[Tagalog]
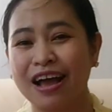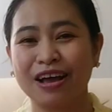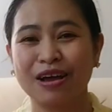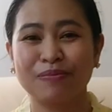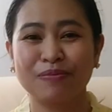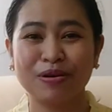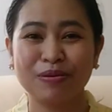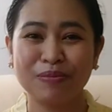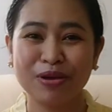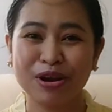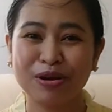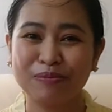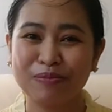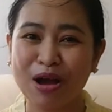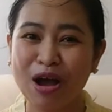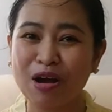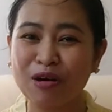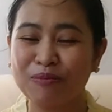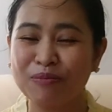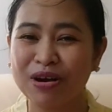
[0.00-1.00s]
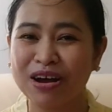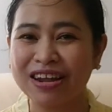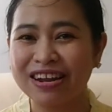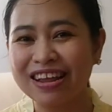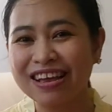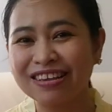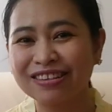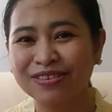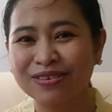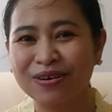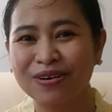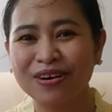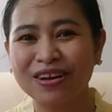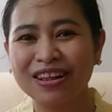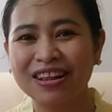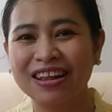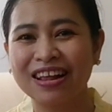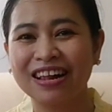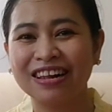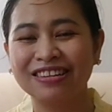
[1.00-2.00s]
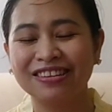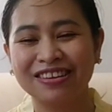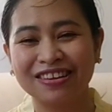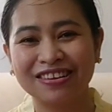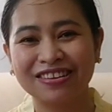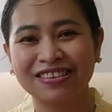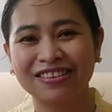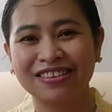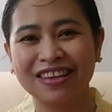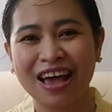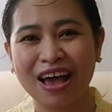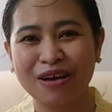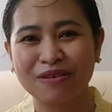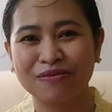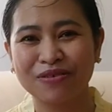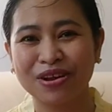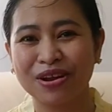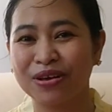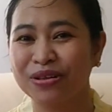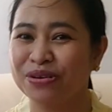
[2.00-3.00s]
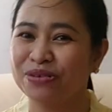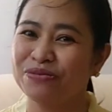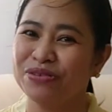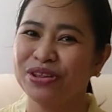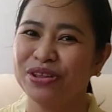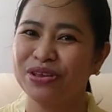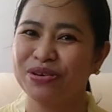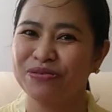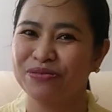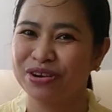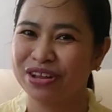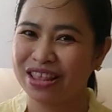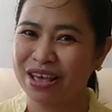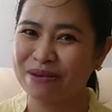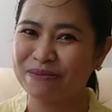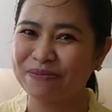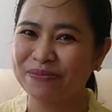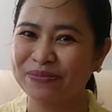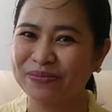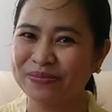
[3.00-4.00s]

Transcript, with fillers: Kapag meron pa akong mga next haul, I'll just have another video for them.